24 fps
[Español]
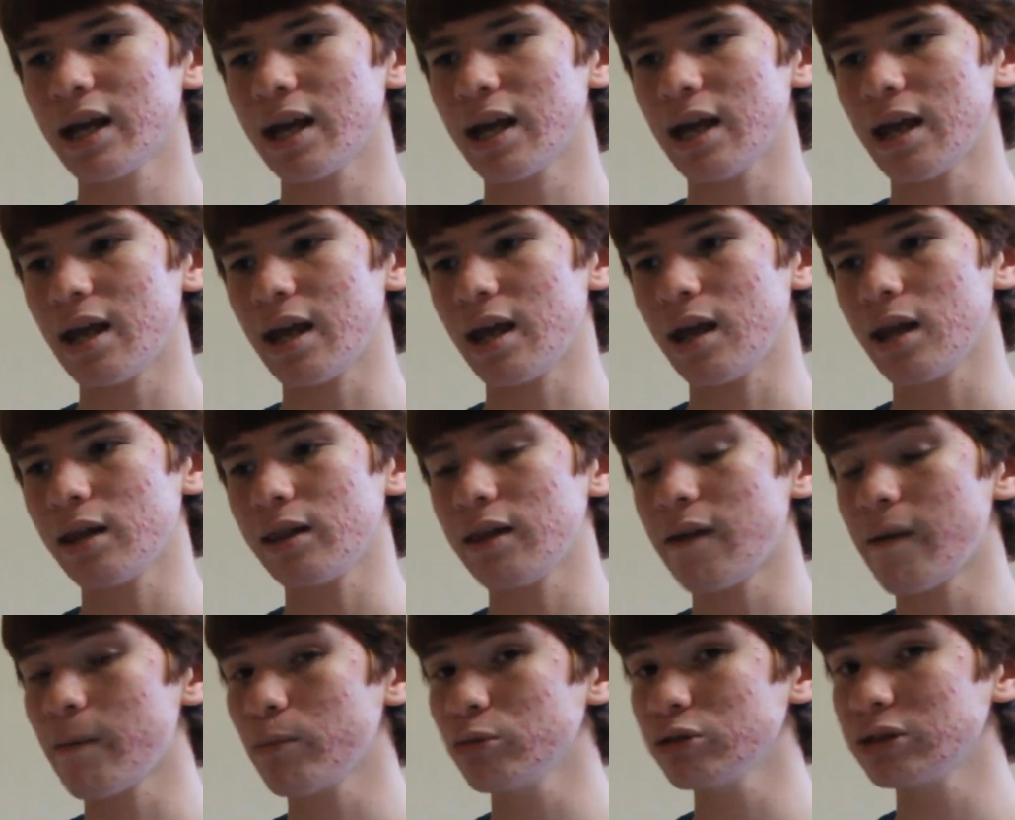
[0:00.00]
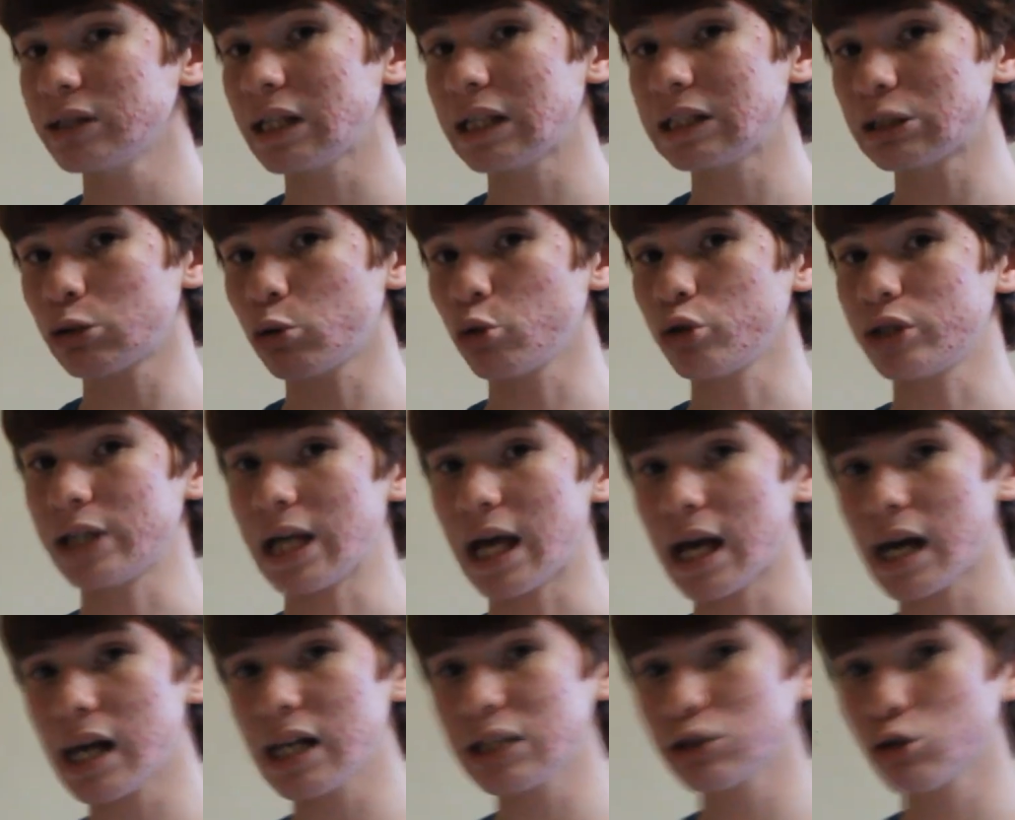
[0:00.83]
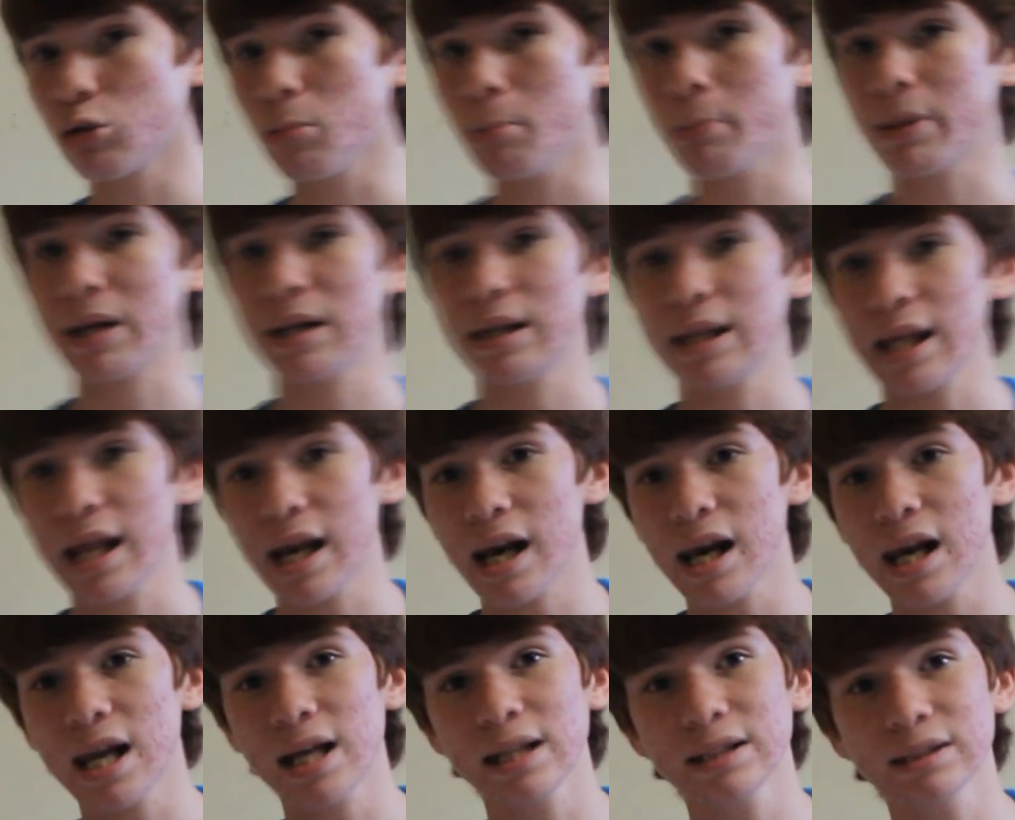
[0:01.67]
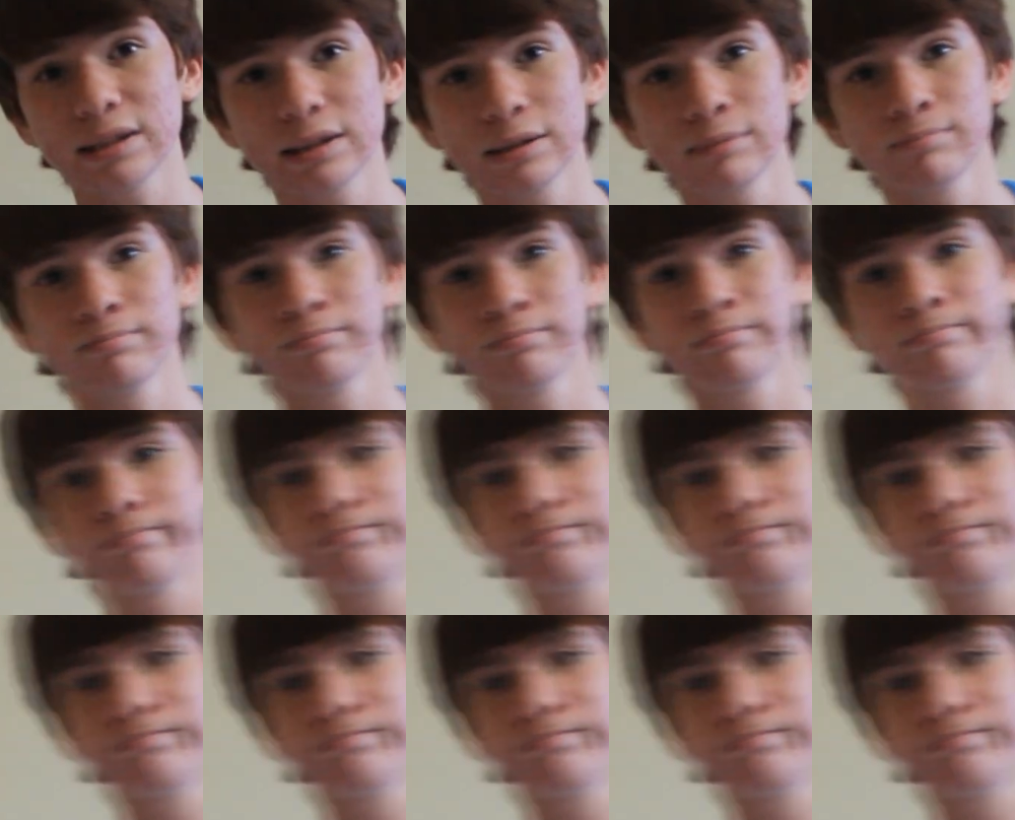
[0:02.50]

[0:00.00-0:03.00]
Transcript: de que debemos de escucharlas, comprenderlas,